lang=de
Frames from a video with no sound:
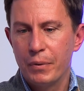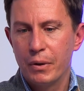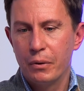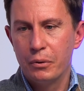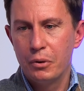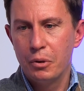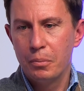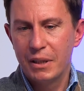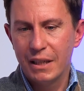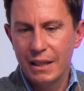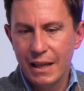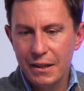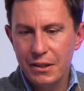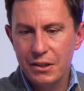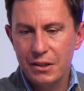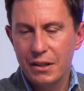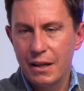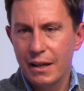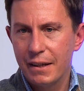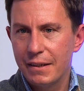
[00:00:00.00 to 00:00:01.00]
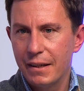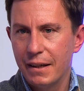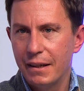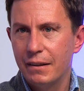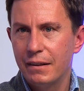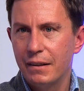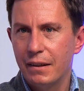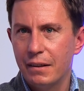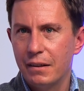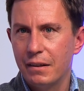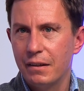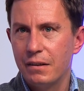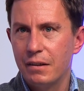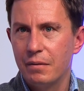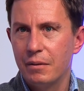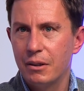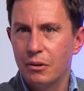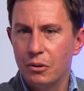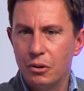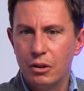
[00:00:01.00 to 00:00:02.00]
Und über die letzten Jahrzehnte
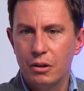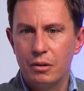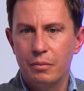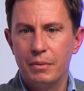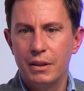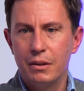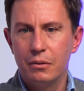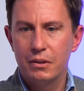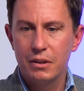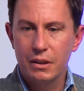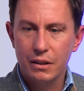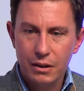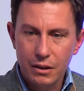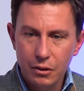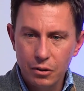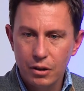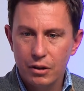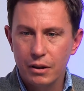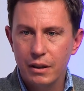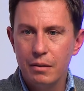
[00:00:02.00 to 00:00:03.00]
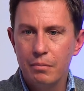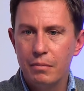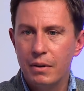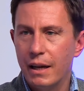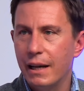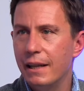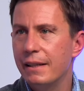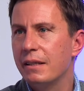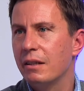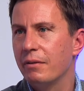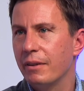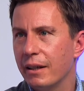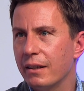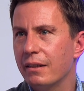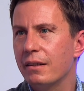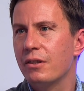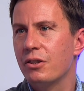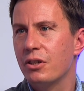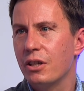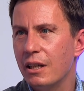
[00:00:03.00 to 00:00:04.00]
sind wir doch mit unseren doch immer älter
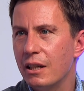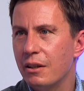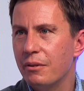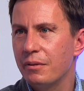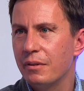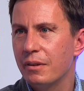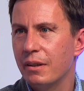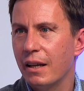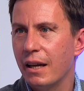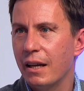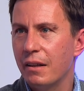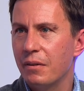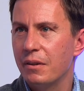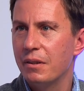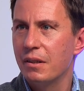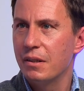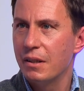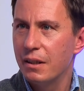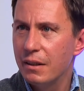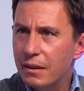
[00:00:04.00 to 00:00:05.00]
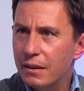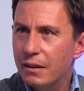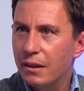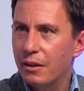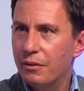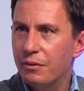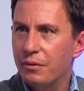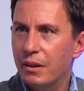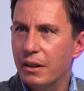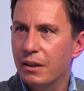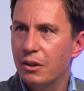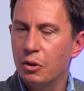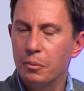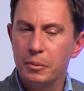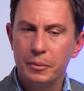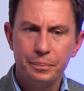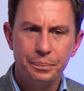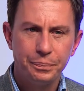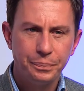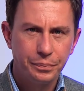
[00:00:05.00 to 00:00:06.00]
werdenden Skiliften etwas ins Hintertreffen
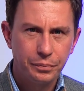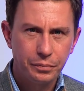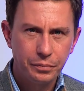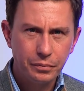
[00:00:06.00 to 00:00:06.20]
gekommen.